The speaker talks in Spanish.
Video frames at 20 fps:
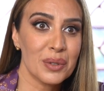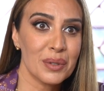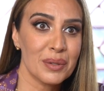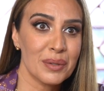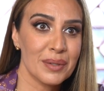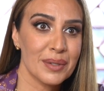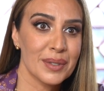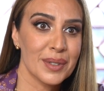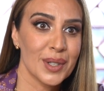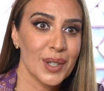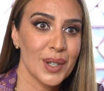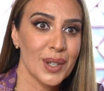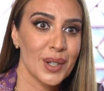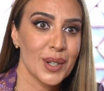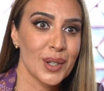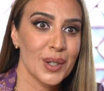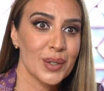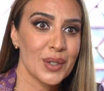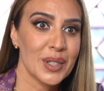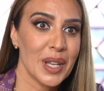
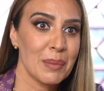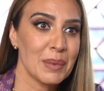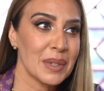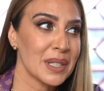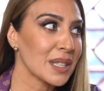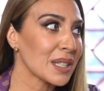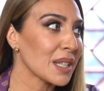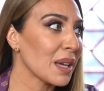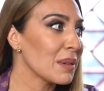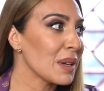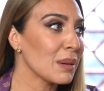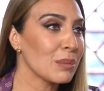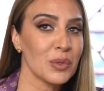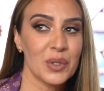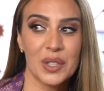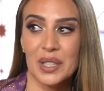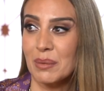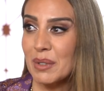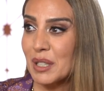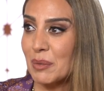O sea, mientras que había
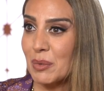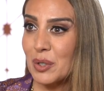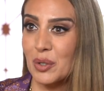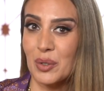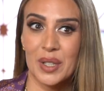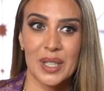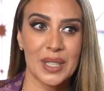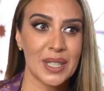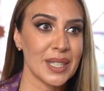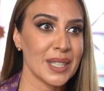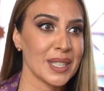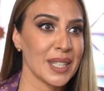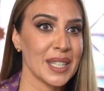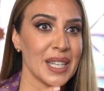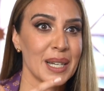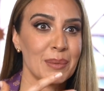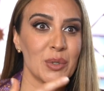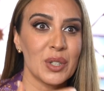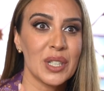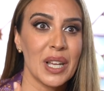muchísimas personas que
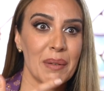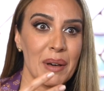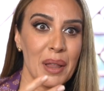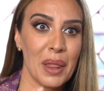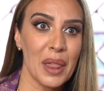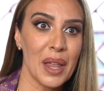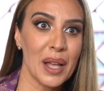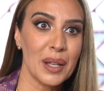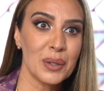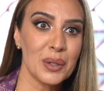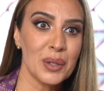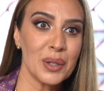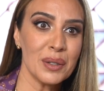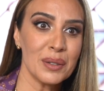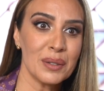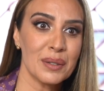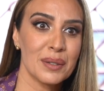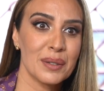seguíamos avanzando,